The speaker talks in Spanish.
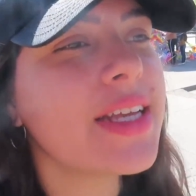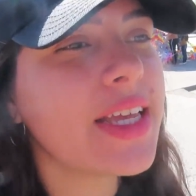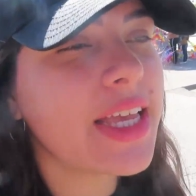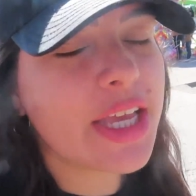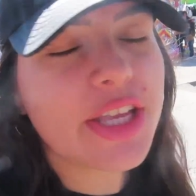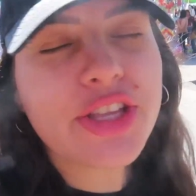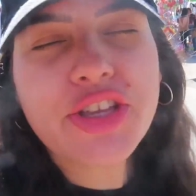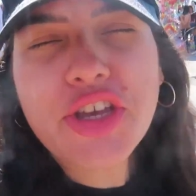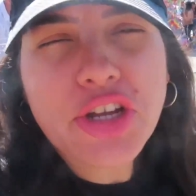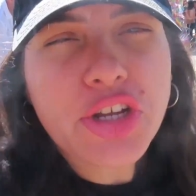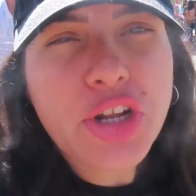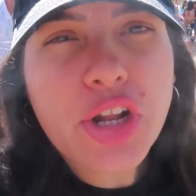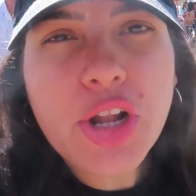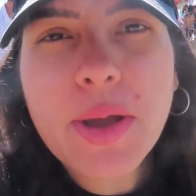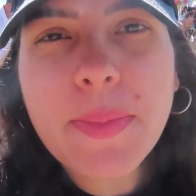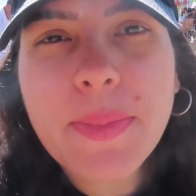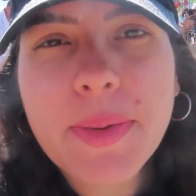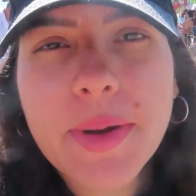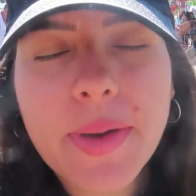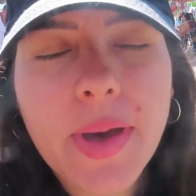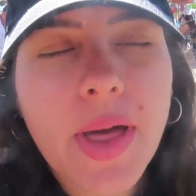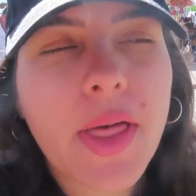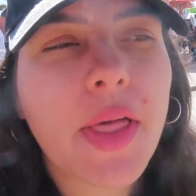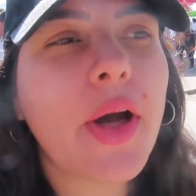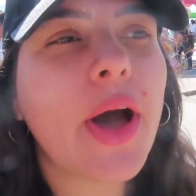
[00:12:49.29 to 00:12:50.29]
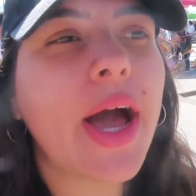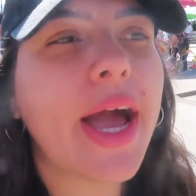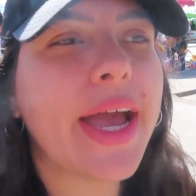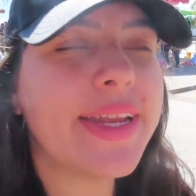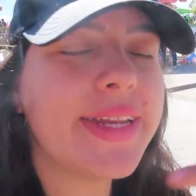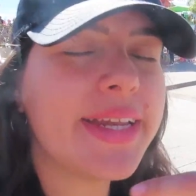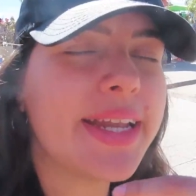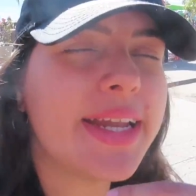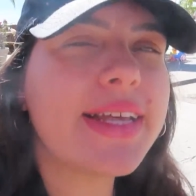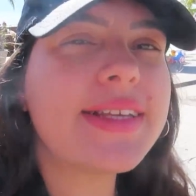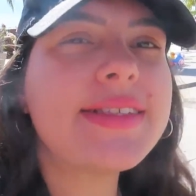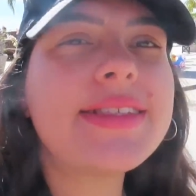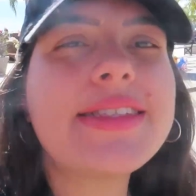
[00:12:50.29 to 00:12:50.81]
Y yo no lo he probado, hay
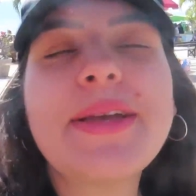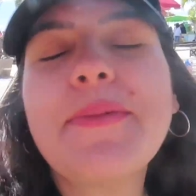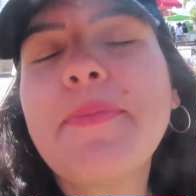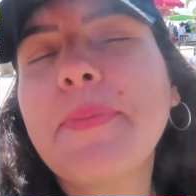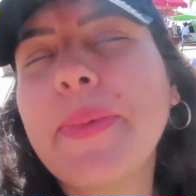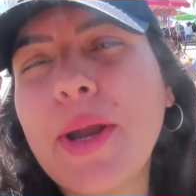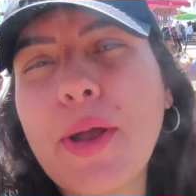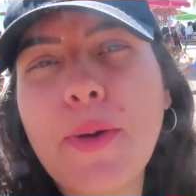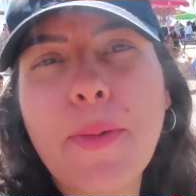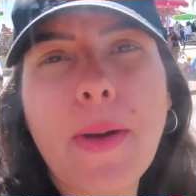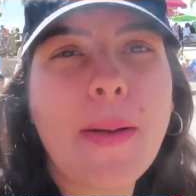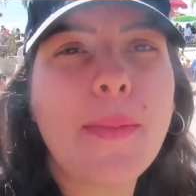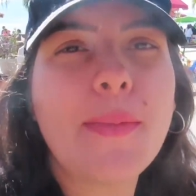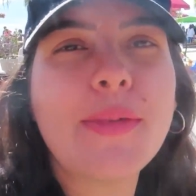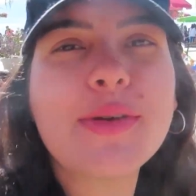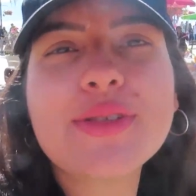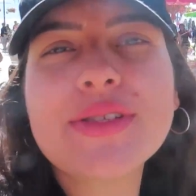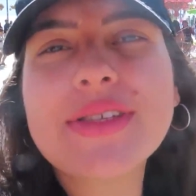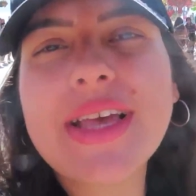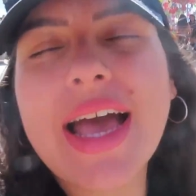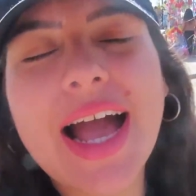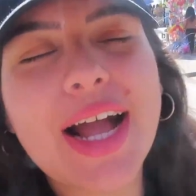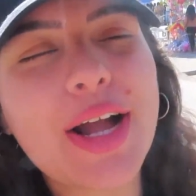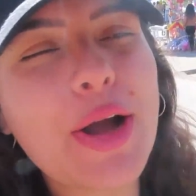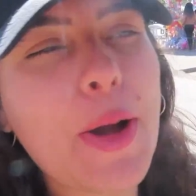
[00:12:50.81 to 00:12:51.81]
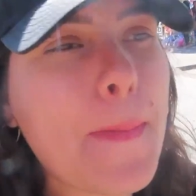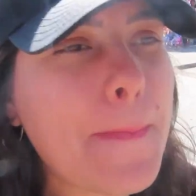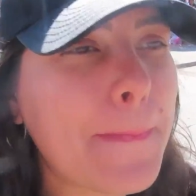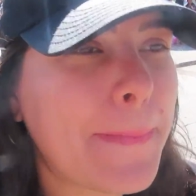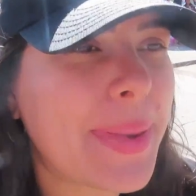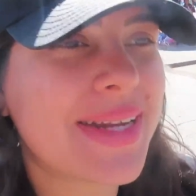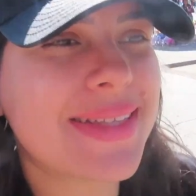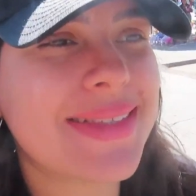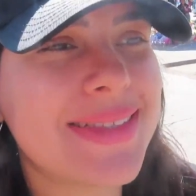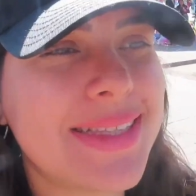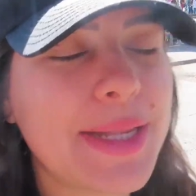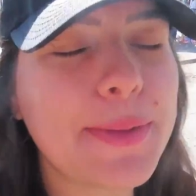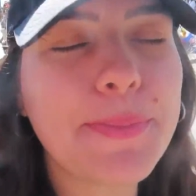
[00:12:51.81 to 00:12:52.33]
nada así Pero vamos a
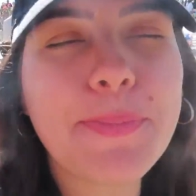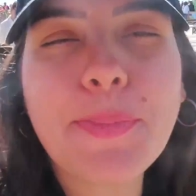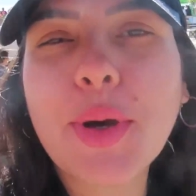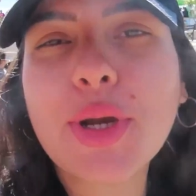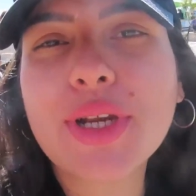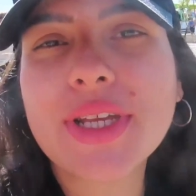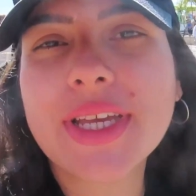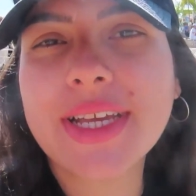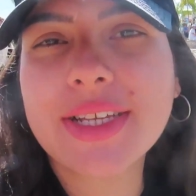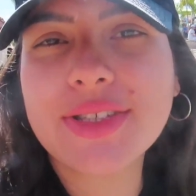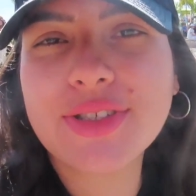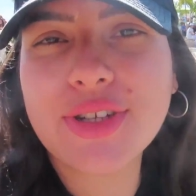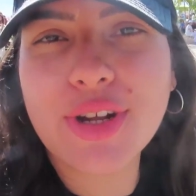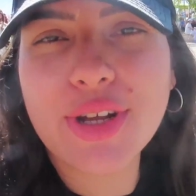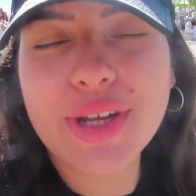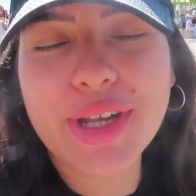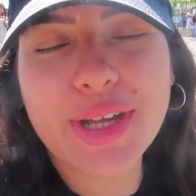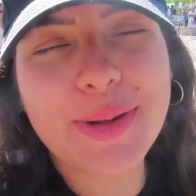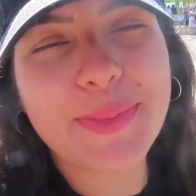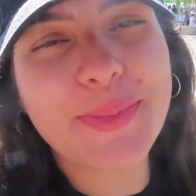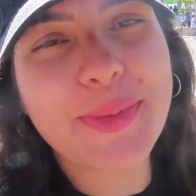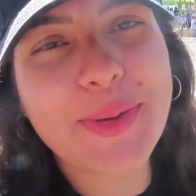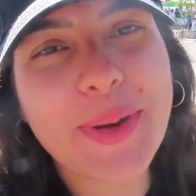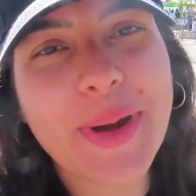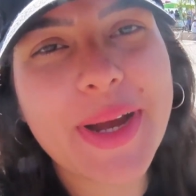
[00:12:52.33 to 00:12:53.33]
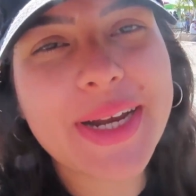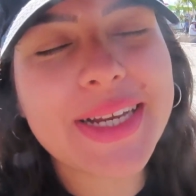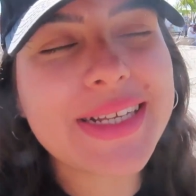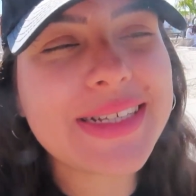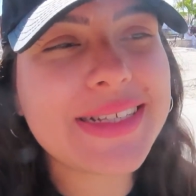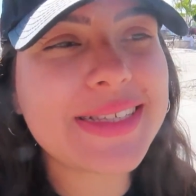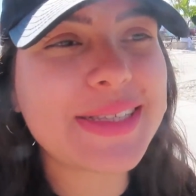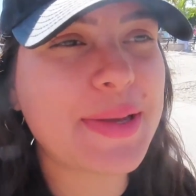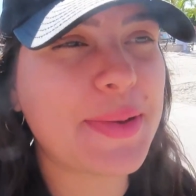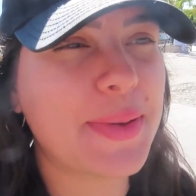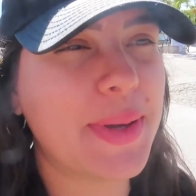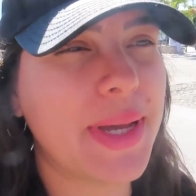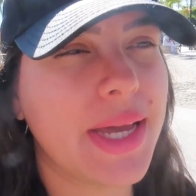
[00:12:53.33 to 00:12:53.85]
compartir porque yo lo quiero probar y
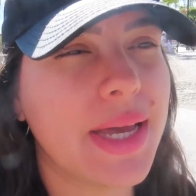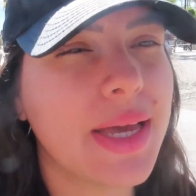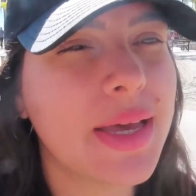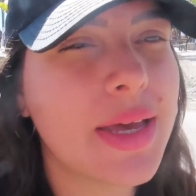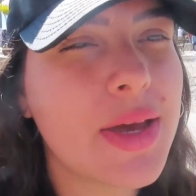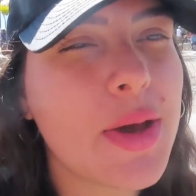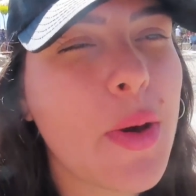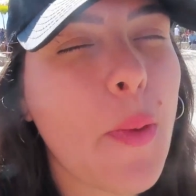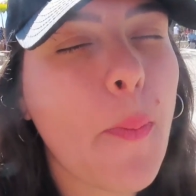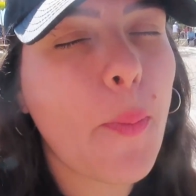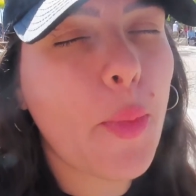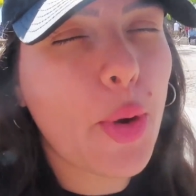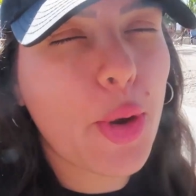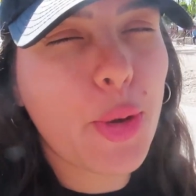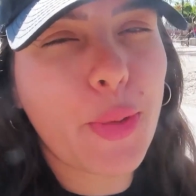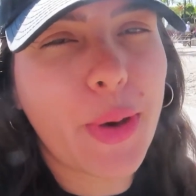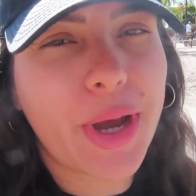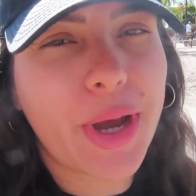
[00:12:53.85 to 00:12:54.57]
se ve muy